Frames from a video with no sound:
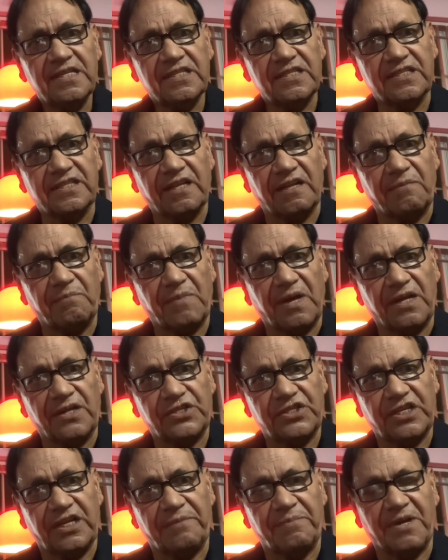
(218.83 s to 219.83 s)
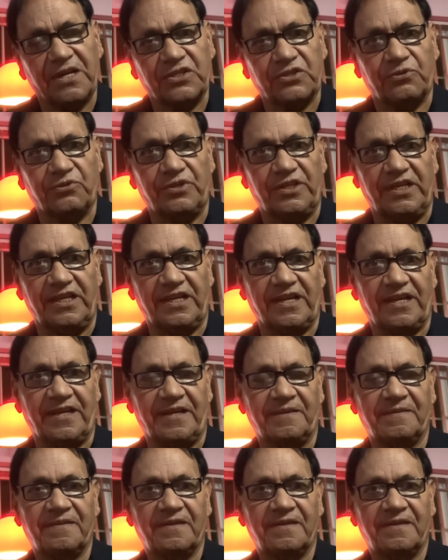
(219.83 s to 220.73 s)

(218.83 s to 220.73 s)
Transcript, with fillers: सलमान शहबाज को दिया है